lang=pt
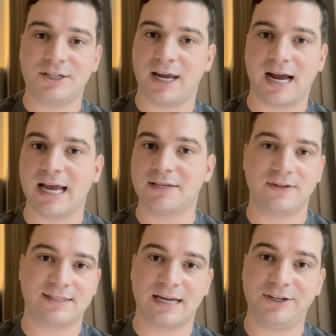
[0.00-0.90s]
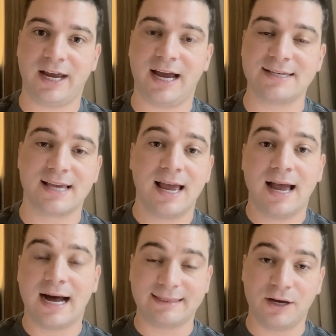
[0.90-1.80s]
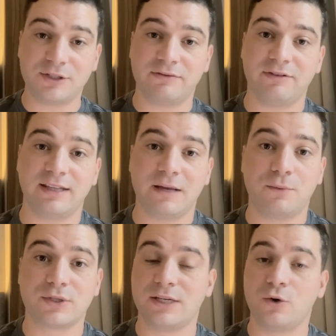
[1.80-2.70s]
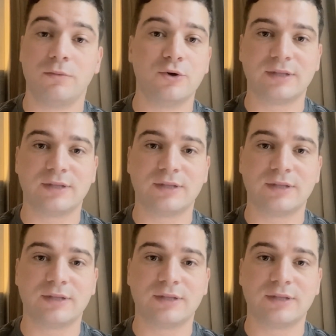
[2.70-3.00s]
R$ 27,00 até eu já vi vender por 5 mil,